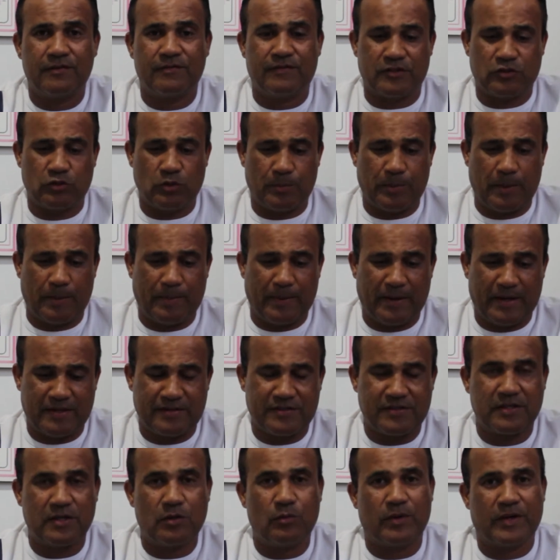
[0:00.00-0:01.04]
Fazer uma
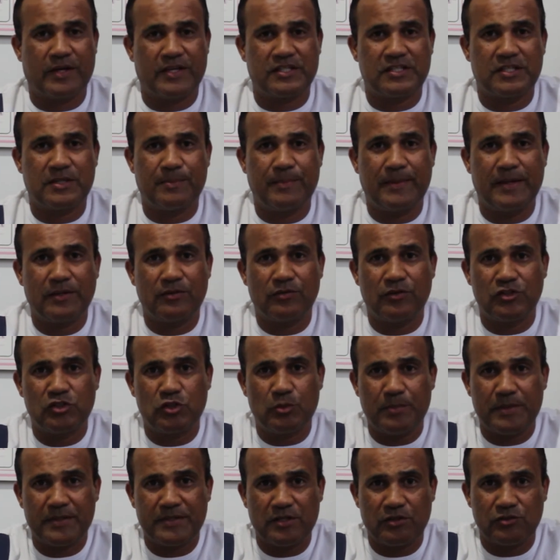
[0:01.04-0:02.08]
preparação, um aquecimento antes
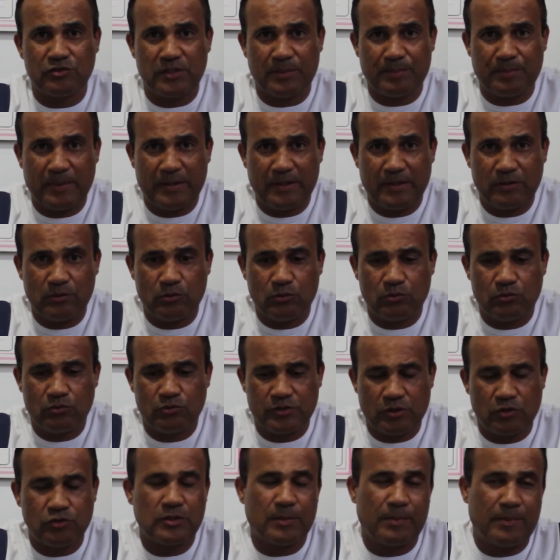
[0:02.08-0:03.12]
de começar a usar,
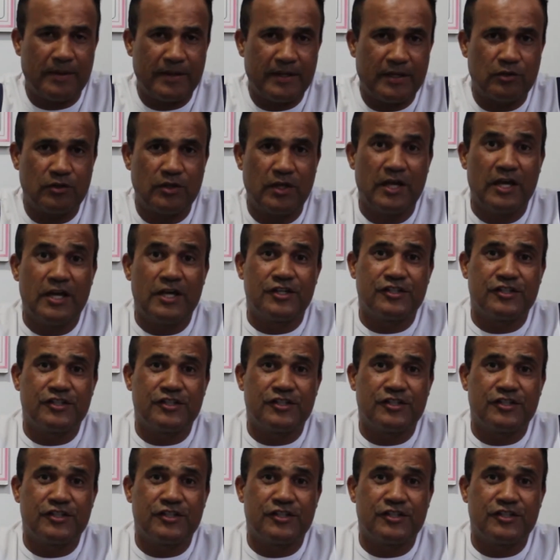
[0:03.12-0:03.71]
usar os aparelhos.